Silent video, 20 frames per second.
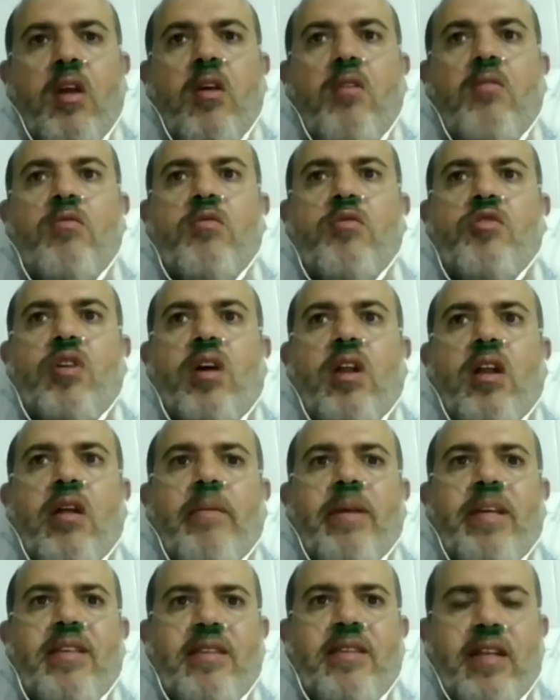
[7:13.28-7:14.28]
وان شاء الله
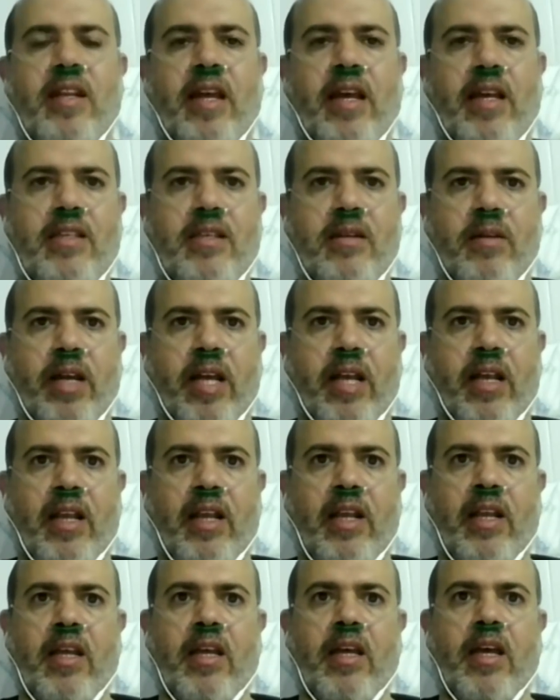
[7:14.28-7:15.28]
باذن الله عز وجل
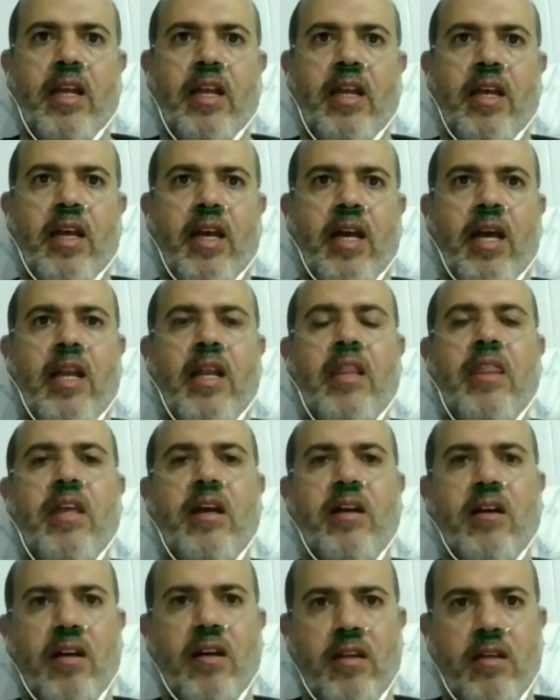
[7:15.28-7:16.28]
انا انا على
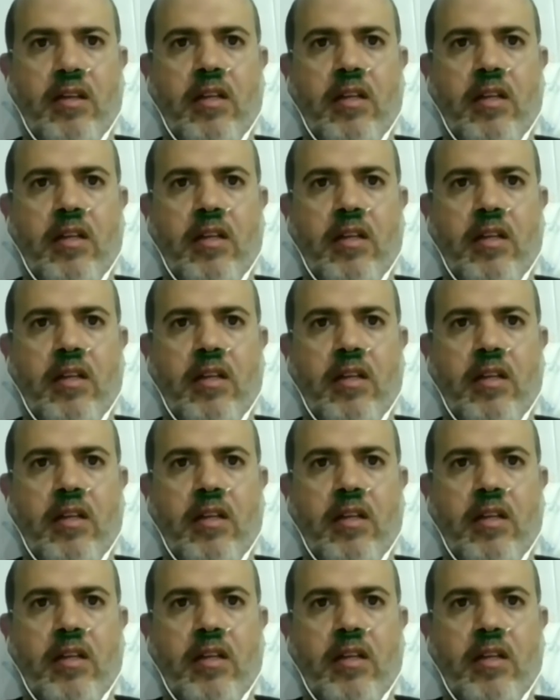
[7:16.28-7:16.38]
ثقه